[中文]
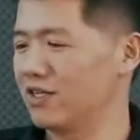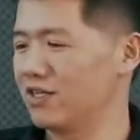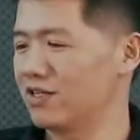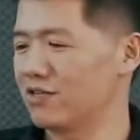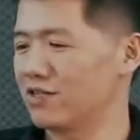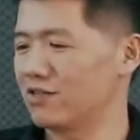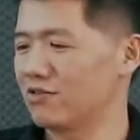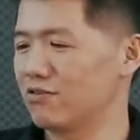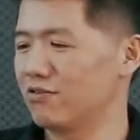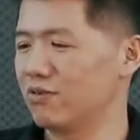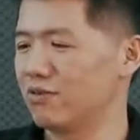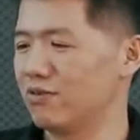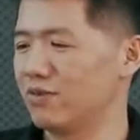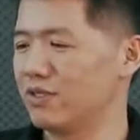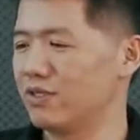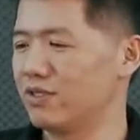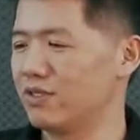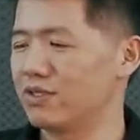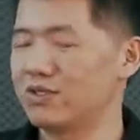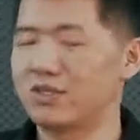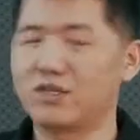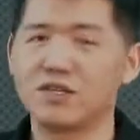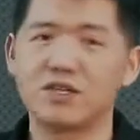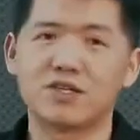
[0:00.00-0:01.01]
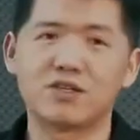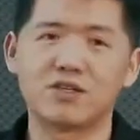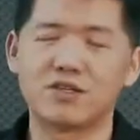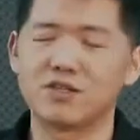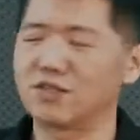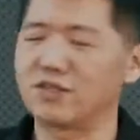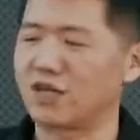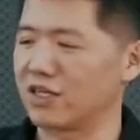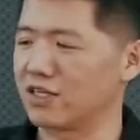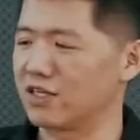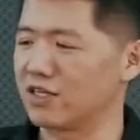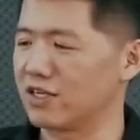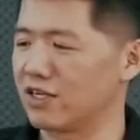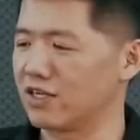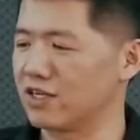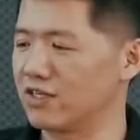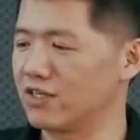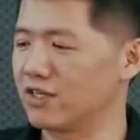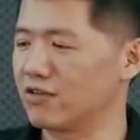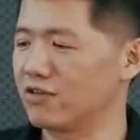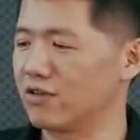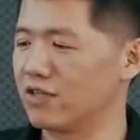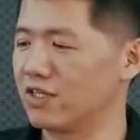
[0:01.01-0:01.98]
是我们企业成长的哪
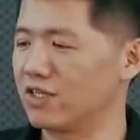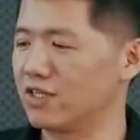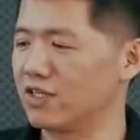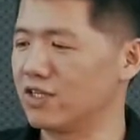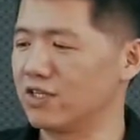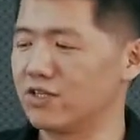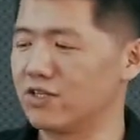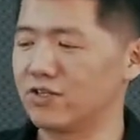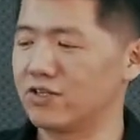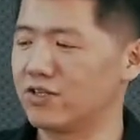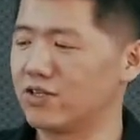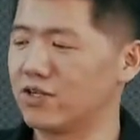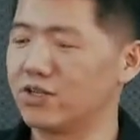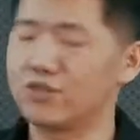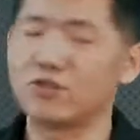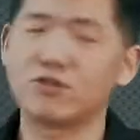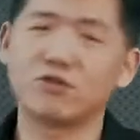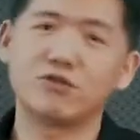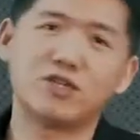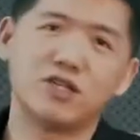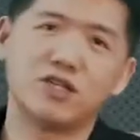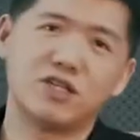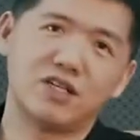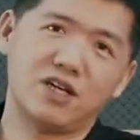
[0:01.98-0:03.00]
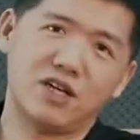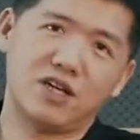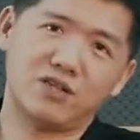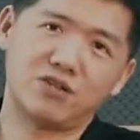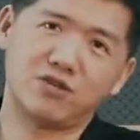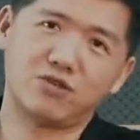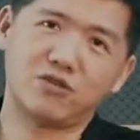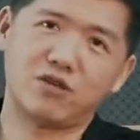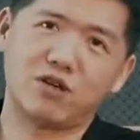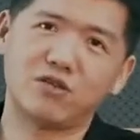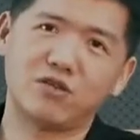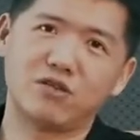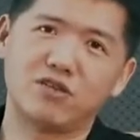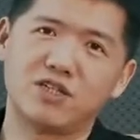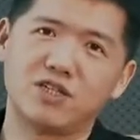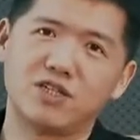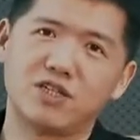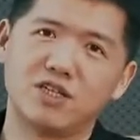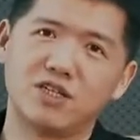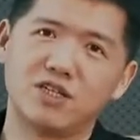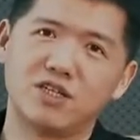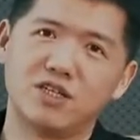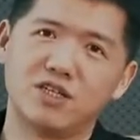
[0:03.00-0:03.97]
个阶段呢？是成熟期呢，还是衰退
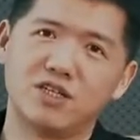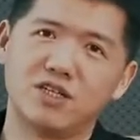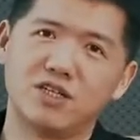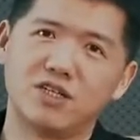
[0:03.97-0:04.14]
期呢？